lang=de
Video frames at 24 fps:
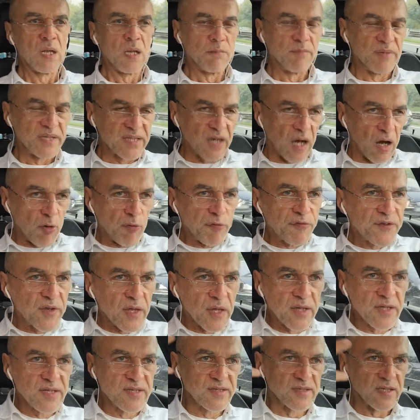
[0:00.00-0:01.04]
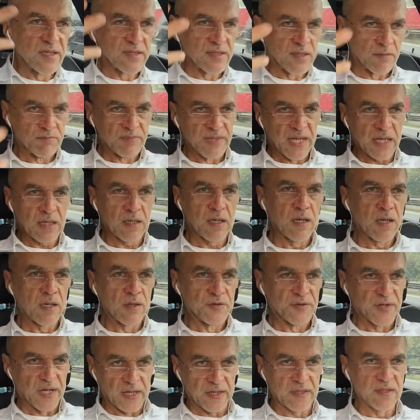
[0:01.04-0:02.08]
mit aufgerichtetem Nacken
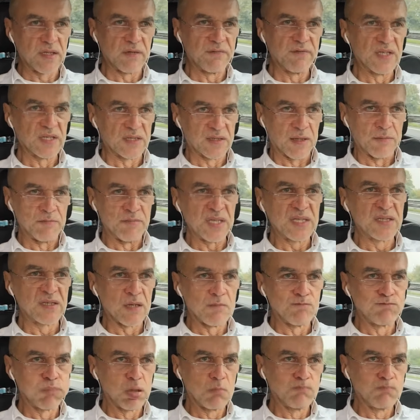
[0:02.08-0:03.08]
und aktivierter Mitte